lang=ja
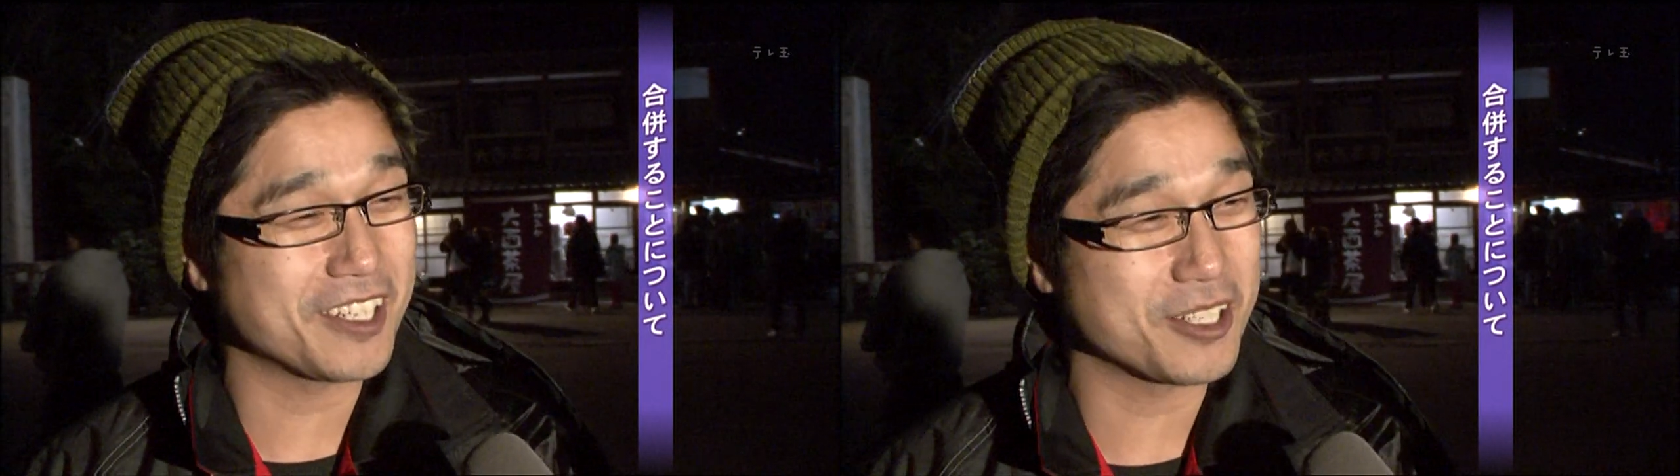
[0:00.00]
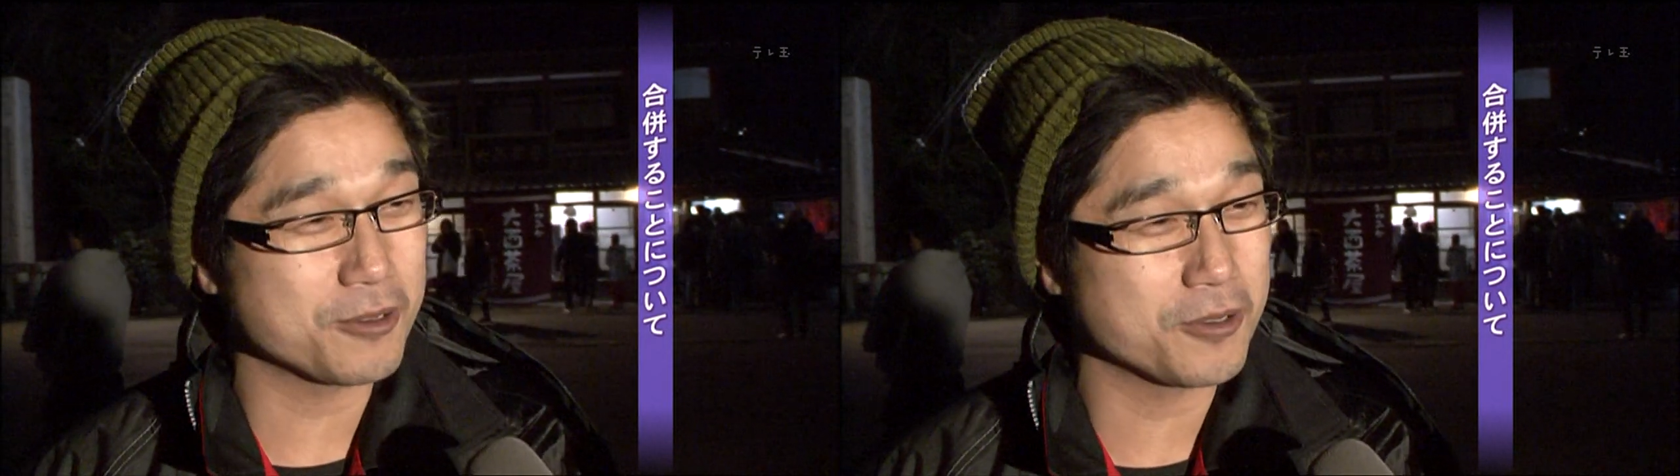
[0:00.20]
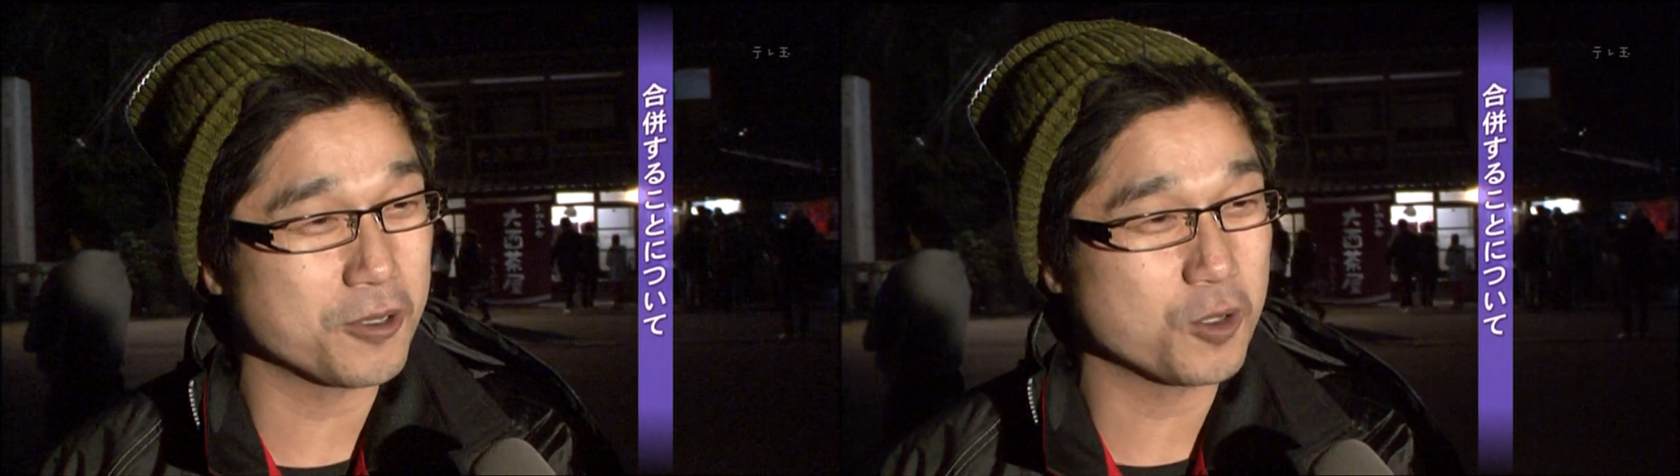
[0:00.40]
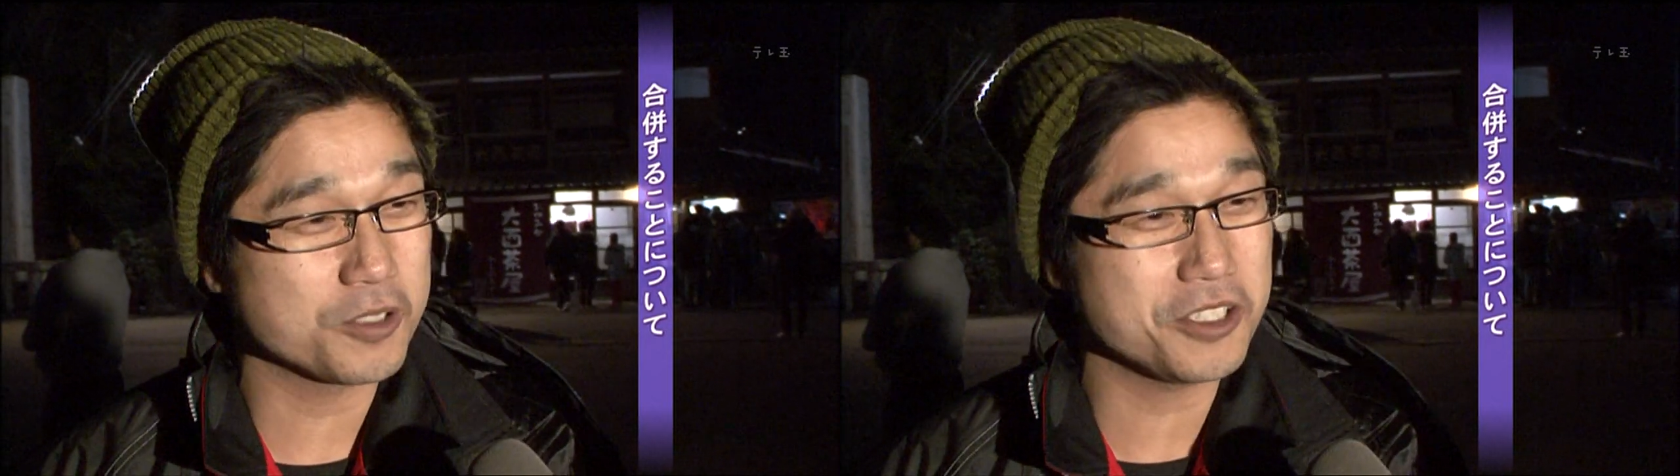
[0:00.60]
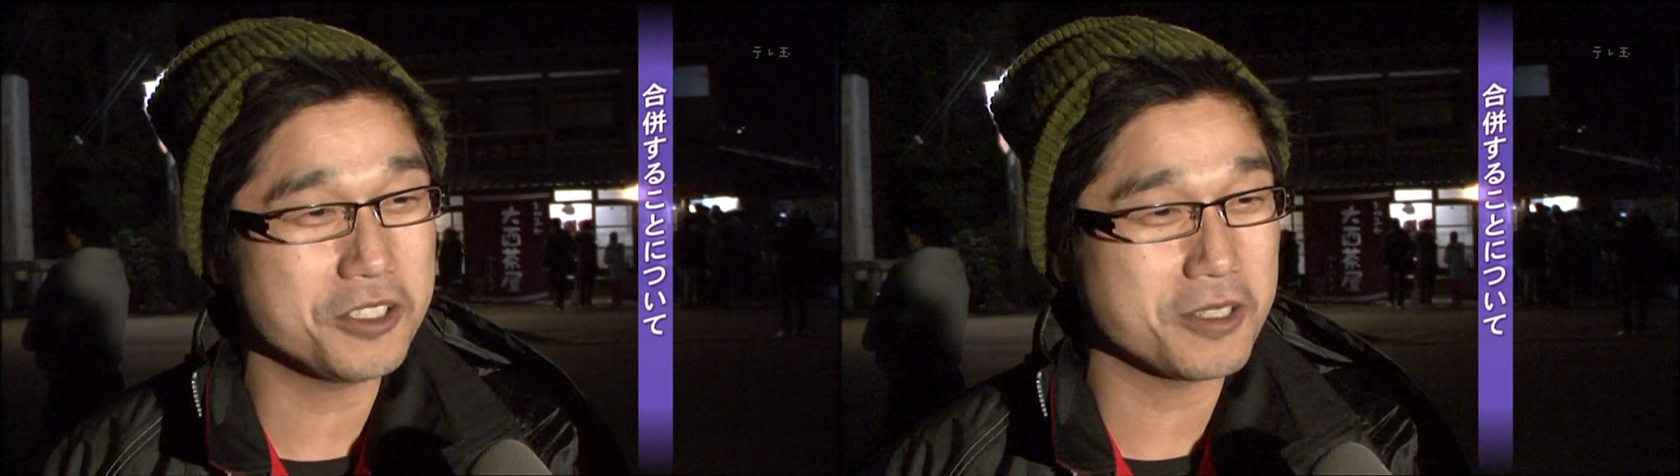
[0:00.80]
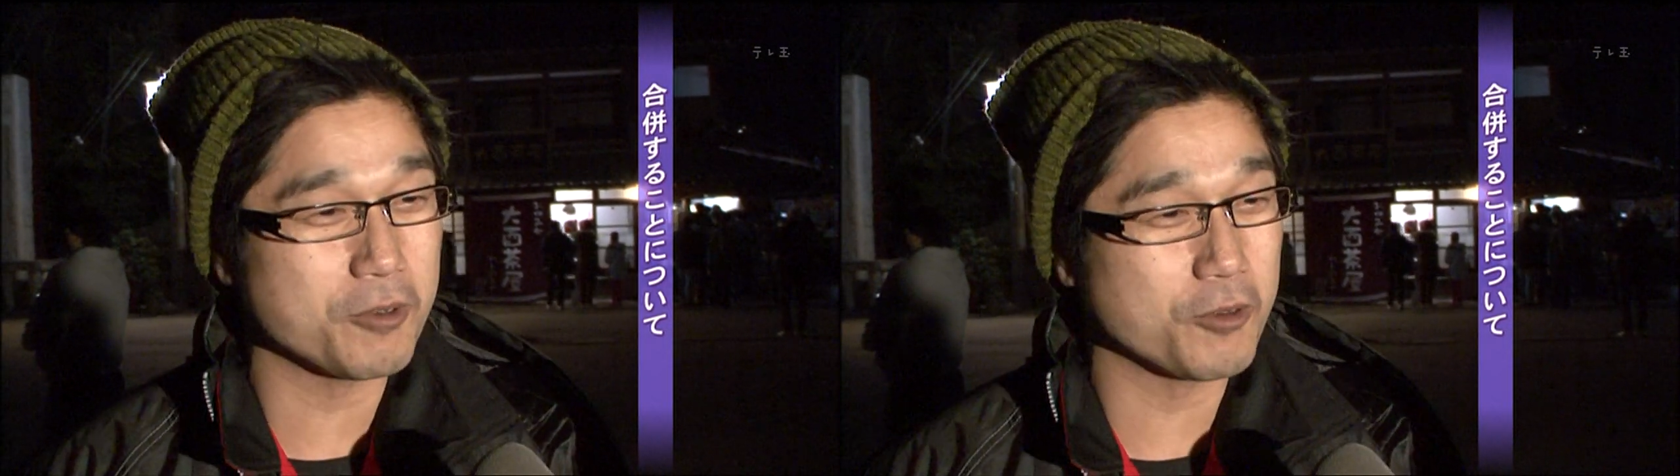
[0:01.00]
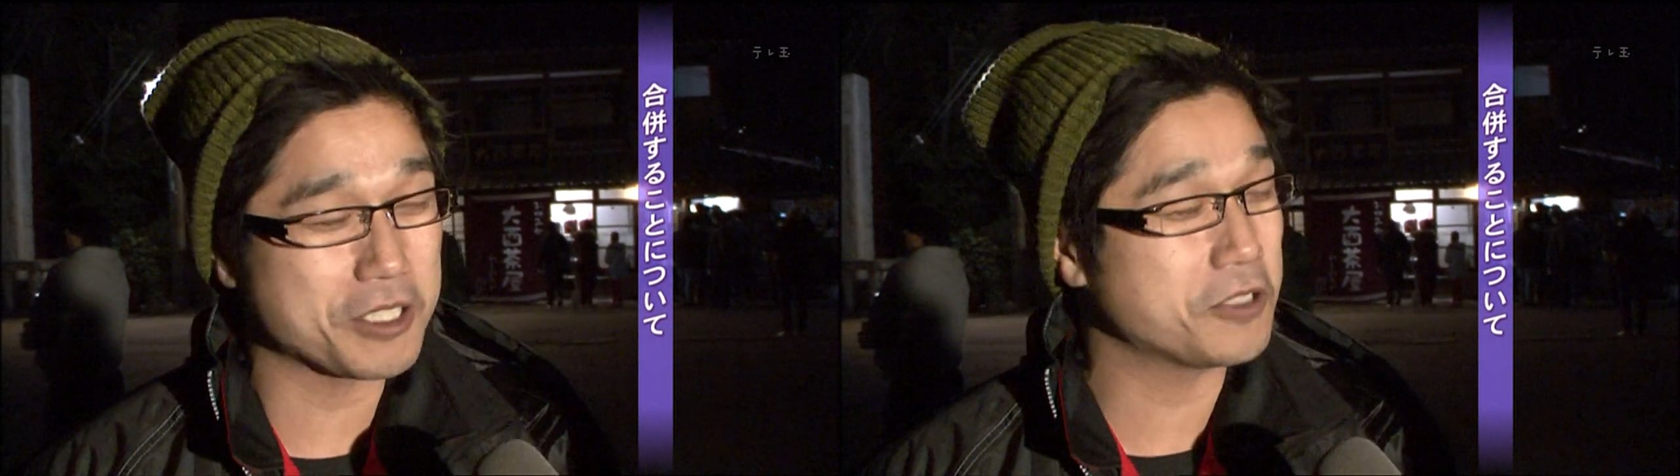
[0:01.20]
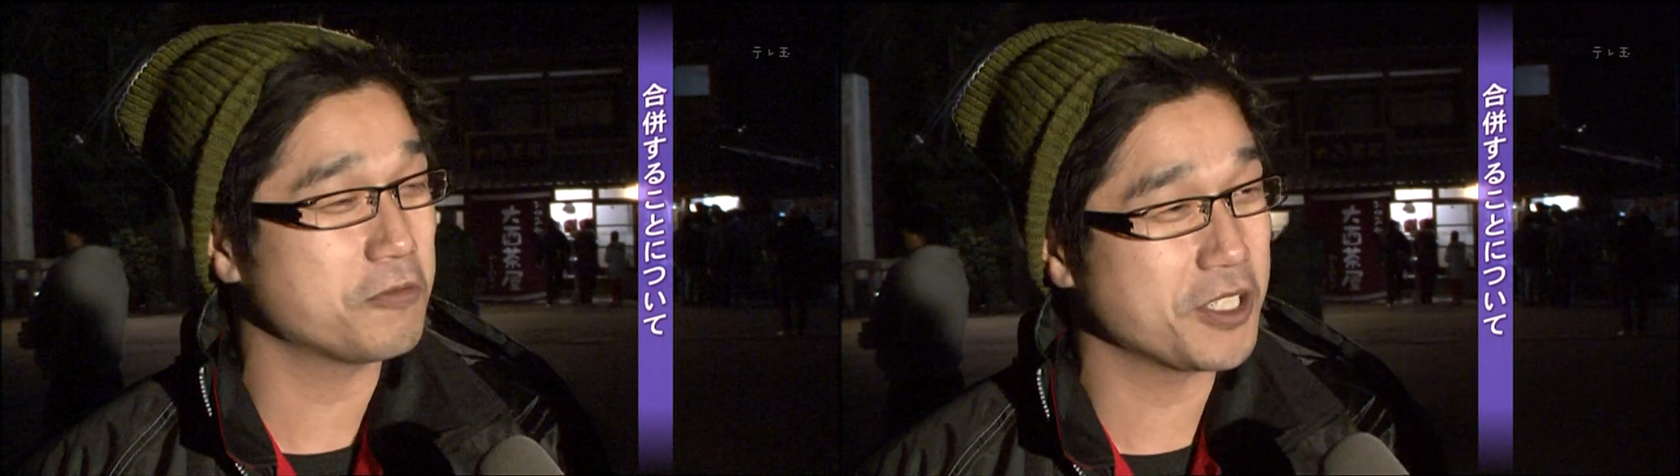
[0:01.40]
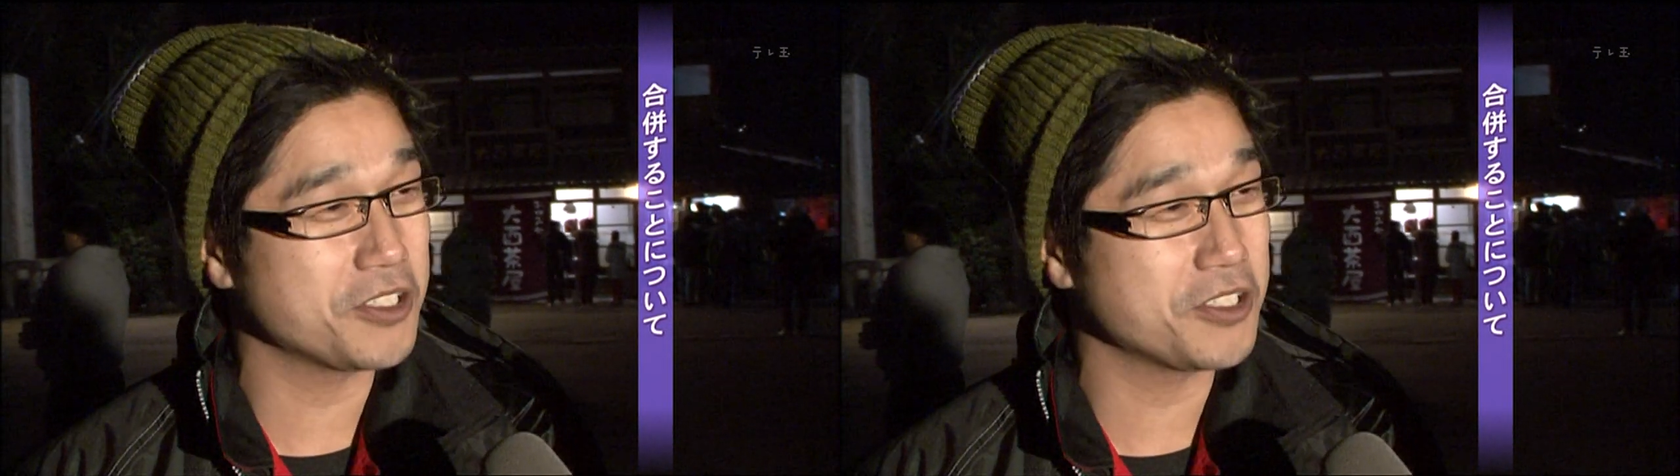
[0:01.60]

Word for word: あの神社も鷲宮